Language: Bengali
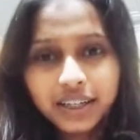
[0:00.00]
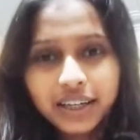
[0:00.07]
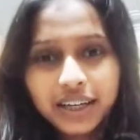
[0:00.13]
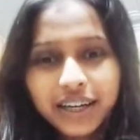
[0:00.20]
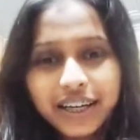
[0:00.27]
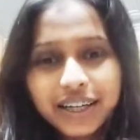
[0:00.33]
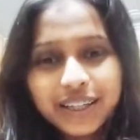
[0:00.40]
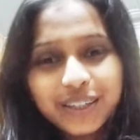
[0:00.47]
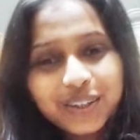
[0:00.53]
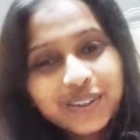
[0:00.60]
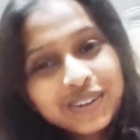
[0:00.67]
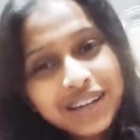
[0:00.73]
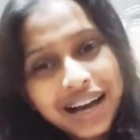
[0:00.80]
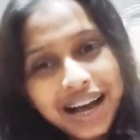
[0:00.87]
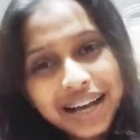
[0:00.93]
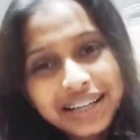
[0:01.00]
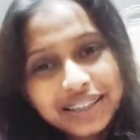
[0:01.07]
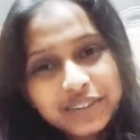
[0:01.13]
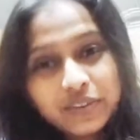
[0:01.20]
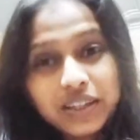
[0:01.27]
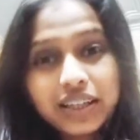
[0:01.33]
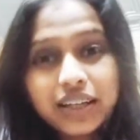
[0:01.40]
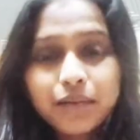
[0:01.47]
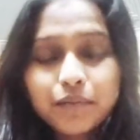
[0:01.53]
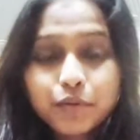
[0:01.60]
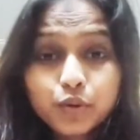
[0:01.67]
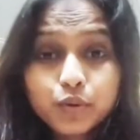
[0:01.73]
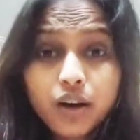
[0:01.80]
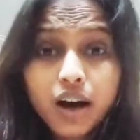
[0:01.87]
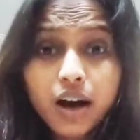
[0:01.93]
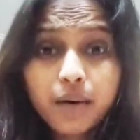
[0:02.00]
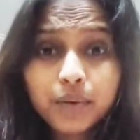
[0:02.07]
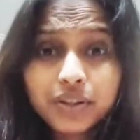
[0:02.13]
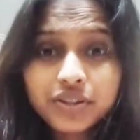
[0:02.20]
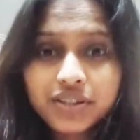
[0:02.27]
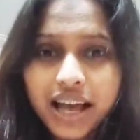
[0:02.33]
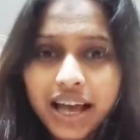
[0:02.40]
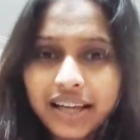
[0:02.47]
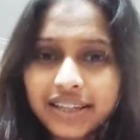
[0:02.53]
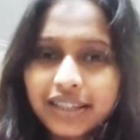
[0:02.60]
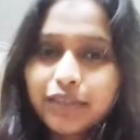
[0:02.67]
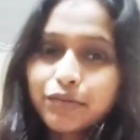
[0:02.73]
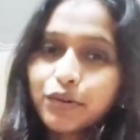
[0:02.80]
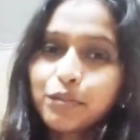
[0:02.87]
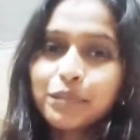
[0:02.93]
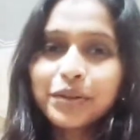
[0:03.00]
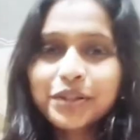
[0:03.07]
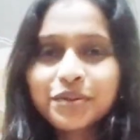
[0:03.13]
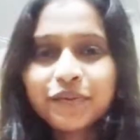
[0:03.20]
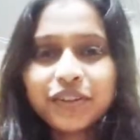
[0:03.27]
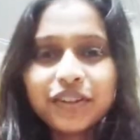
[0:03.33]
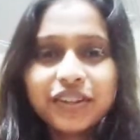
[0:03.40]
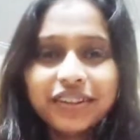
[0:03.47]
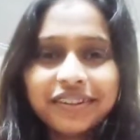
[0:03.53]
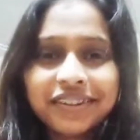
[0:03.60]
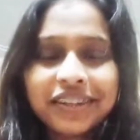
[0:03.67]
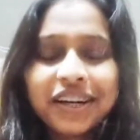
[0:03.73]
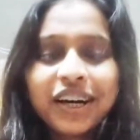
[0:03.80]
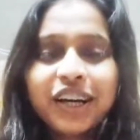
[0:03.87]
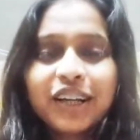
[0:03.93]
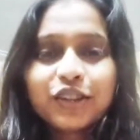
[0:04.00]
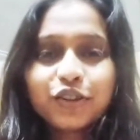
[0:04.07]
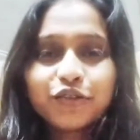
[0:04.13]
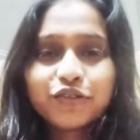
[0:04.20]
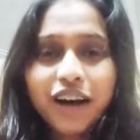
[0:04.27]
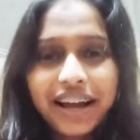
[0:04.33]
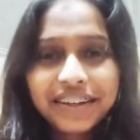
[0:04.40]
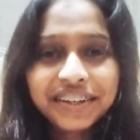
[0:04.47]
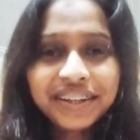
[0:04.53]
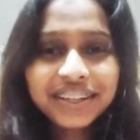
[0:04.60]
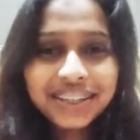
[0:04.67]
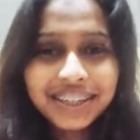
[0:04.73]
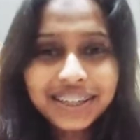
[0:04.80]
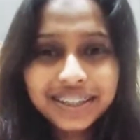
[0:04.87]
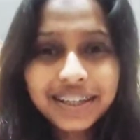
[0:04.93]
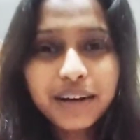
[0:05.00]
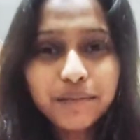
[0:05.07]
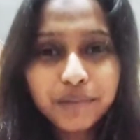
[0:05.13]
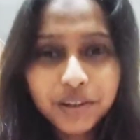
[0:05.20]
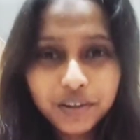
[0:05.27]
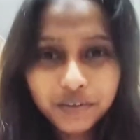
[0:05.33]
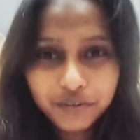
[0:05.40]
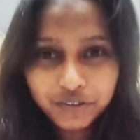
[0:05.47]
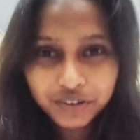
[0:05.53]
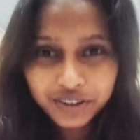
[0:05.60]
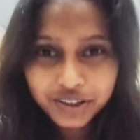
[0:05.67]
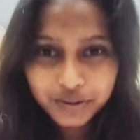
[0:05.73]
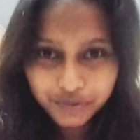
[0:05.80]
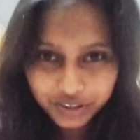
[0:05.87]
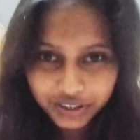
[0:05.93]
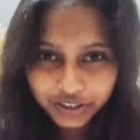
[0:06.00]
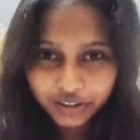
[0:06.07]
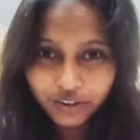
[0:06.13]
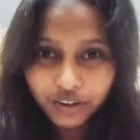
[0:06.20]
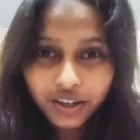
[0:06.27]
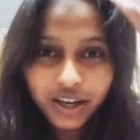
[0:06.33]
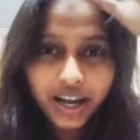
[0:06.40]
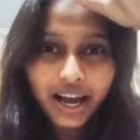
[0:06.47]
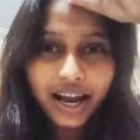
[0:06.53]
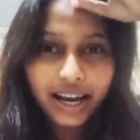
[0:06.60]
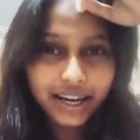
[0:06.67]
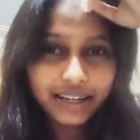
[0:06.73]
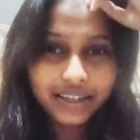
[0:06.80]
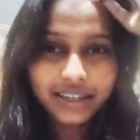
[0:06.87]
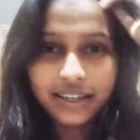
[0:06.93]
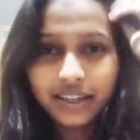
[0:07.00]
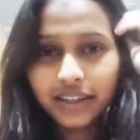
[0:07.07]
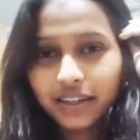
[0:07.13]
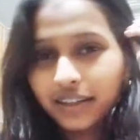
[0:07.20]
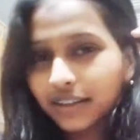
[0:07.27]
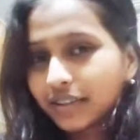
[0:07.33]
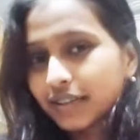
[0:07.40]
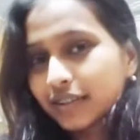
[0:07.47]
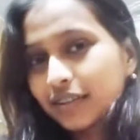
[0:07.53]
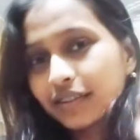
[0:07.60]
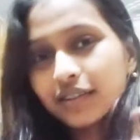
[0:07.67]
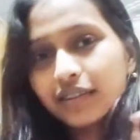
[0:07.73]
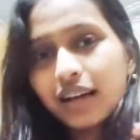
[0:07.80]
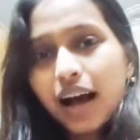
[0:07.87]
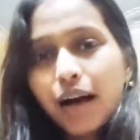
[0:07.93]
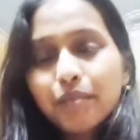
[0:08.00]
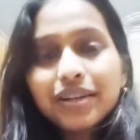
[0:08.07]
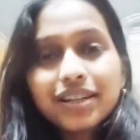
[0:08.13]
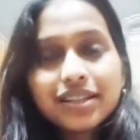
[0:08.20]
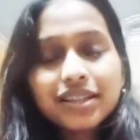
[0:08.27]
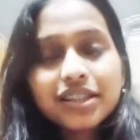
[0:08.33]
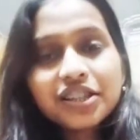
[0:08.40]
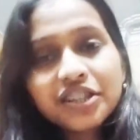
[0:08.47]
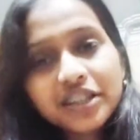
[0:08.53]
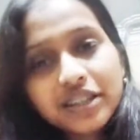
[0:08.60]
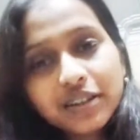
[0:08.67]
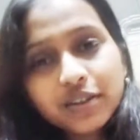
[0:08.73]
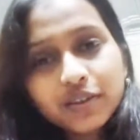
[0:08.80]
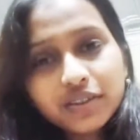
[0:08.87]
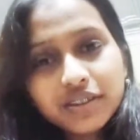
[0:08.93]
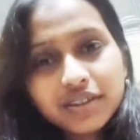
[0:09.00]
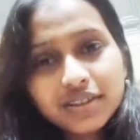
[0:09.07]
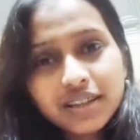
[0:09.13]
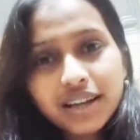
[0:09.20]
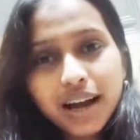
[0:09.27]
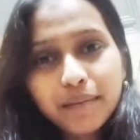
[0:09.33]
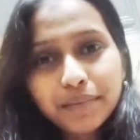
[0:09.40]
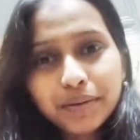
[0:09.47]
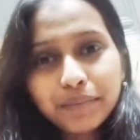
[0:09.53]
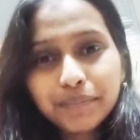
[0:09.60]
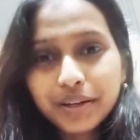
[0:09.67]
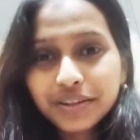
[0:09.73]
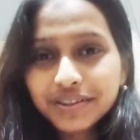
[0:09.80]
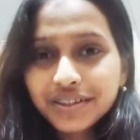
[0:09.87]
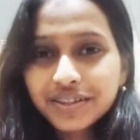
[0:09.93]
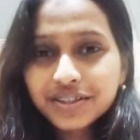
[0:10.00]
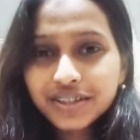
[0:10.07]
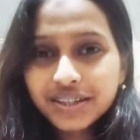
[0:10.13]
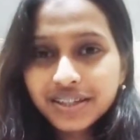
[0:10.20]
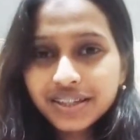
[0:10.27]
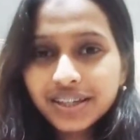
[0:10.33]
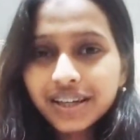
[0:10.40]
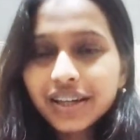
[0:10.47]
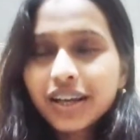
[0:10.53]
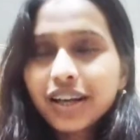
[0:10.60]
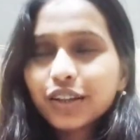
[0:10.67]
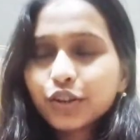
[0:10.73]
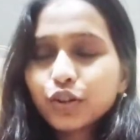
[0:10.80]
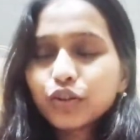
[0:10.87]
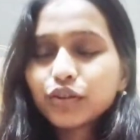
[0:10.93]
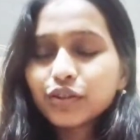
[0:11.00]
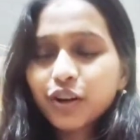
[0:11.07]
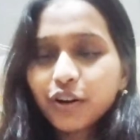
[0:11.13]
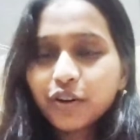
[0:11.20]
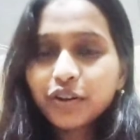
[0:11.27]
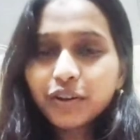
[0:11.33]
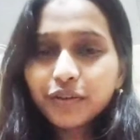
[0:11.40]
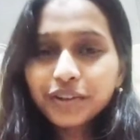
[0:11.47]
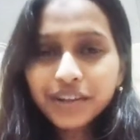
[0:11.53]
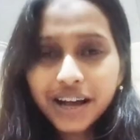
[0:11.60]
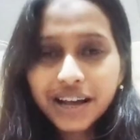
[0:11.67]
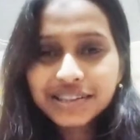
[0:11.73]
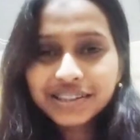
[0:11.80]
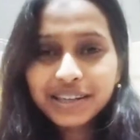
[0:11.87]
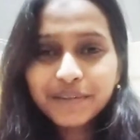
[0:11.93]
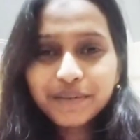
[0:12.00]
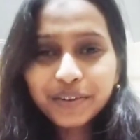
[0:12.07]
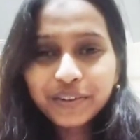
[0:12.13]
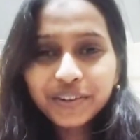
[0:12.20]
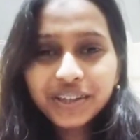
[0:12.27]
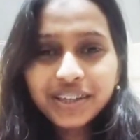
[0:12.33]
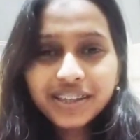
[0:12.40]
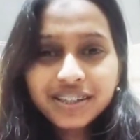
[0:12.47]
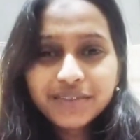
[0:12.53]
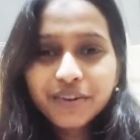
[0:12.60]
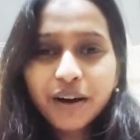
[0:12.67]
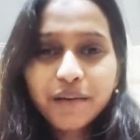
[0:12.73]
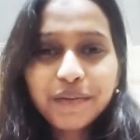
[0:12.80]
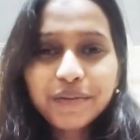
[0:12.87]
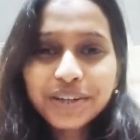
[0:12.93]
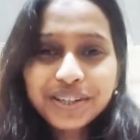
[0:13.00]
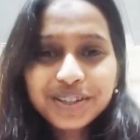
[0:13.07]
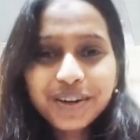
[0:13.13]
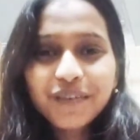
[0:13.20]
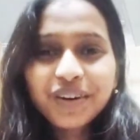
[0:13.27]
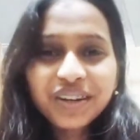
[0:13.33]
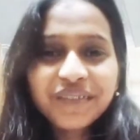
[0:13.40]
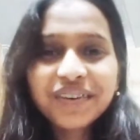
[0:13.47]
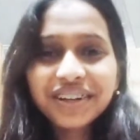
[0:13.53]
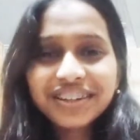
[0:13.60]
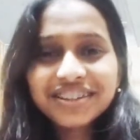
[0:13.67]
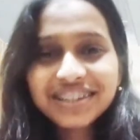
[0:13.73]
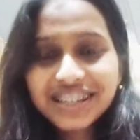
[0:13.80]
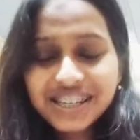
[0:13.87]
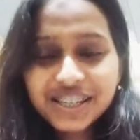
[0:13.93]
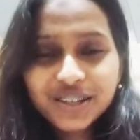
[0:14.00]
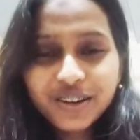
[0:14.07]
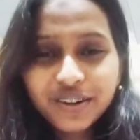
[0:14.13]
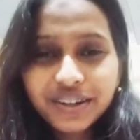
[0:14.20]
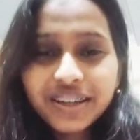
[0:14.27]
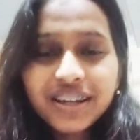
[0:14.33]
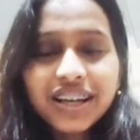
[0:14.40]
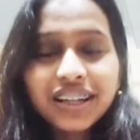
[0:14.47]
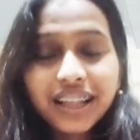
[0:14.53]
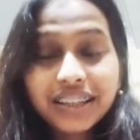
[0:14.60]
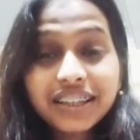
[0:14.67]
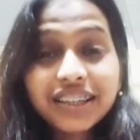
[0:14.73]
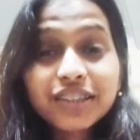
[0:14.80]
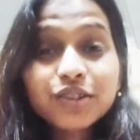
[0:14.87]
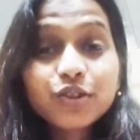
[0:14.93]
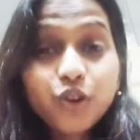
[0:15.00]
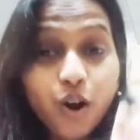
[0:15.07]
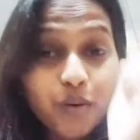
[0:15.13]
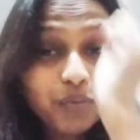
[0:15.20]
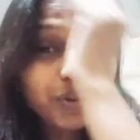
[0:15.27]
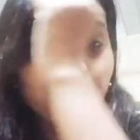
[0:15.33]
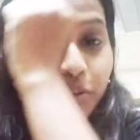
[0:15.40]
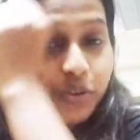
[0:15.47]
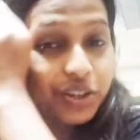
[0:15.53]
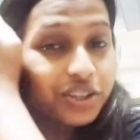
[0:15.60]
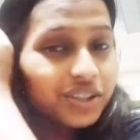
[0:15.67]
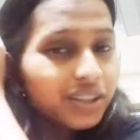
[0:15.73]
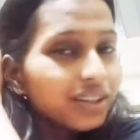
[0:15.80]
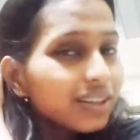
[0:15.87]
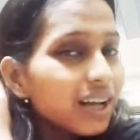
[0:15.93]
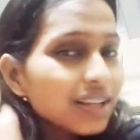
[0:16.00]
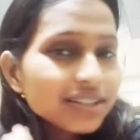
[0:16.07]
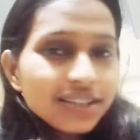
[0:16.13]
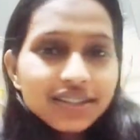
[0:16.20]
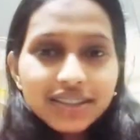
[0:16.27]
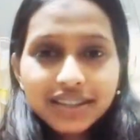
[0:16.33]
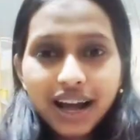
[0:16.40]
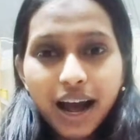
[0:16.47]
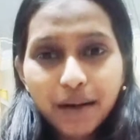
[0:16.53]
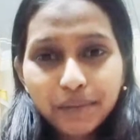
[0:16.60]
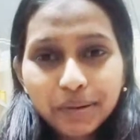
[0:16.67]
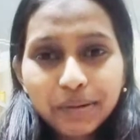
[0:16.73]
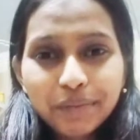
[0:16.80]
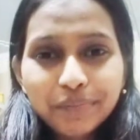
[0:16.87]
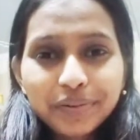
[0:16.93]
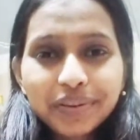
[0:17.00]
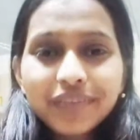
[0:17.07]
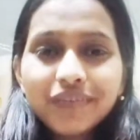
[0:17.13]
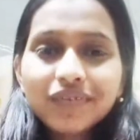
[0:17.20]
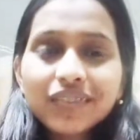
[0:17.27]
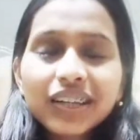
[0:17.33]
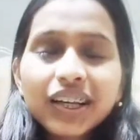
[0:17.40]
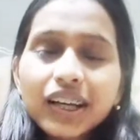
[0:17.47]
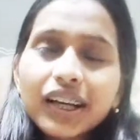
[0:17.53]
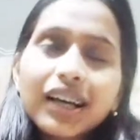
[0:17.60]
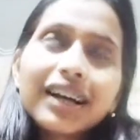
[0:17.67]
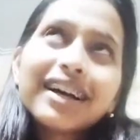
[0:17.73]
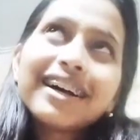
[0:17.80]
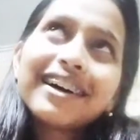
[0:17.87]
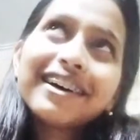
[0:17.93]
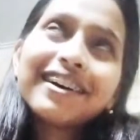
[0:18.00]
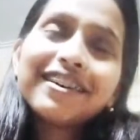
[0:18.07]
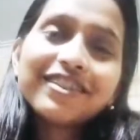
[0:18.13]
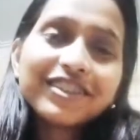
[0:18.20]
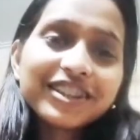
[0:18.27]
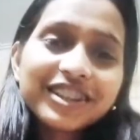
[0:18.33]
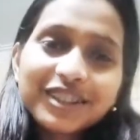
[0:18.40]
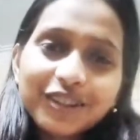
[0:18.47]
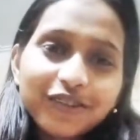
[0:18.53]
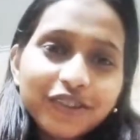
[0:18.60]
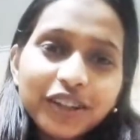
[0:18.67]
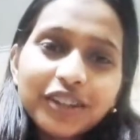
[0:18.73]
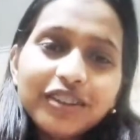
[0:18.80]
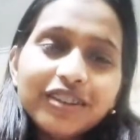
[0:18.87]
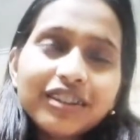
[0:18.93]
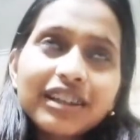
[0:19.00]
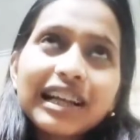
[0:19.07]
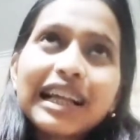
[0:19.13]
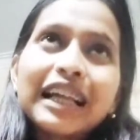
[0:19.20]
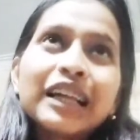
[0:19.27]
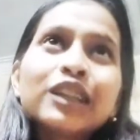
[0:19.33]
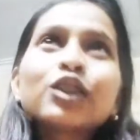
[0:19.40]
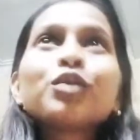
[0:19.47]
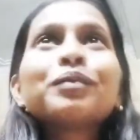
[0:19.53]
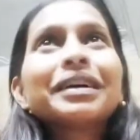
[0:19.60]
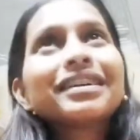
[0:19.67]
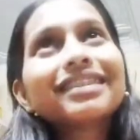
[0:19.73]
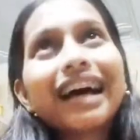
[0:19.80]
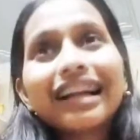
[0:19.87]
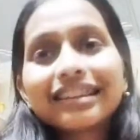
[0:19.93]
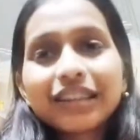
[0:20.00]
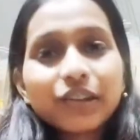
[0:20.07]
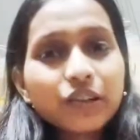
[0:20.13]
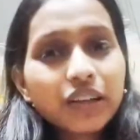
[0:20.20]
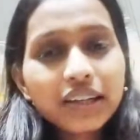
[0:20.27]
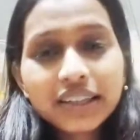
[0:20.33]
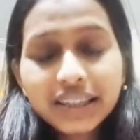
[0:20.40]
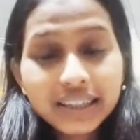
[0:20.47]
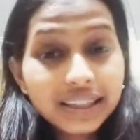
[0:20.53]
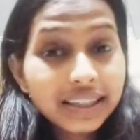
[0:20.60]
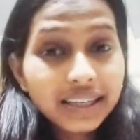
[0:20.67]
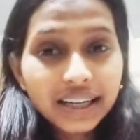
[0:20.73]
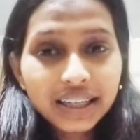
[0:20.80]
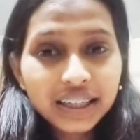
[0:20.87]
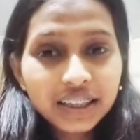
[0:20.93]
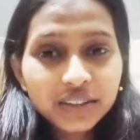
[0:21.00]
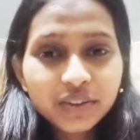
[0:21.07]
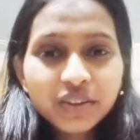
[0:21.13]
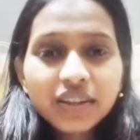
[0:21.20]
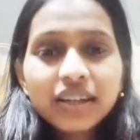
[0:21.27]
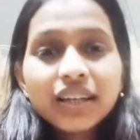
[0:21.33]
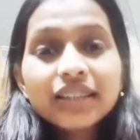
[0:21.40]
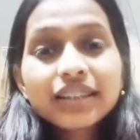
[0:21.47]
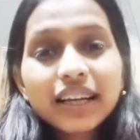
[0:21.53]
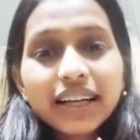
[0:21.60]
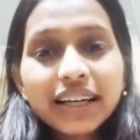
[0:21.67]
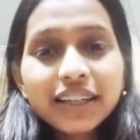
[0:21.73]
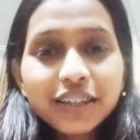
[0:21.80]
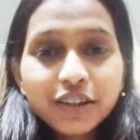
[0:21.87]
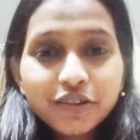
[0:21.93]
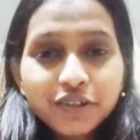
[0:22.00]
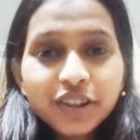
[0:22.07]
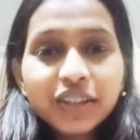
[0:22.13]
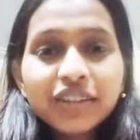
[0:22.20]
হ্যালো গাইস ওয়েলকাম টু আওয়ার চ্যানেল ভূমিস ওয়ার্ল্ড তো ফাইনালি এটা আমার ফার্স্ট ভিডিও অ্যান্ড আমি আজকে শেয়ার করতে চাই আমার ব্রেসেস জার্নি তো যখন আমি রাস্তায় বেরোই স্বাভাবিক সবাই আমাকে জিজ্ঞেস করে তাদের কিছু কমন কোয়েশ্চেন আছে যেটা আমার ব্যাপারে ফার্স্ট অফ অল তোমার দাঁতে ওটা কী লাগানো সেকেন্ড অফ অল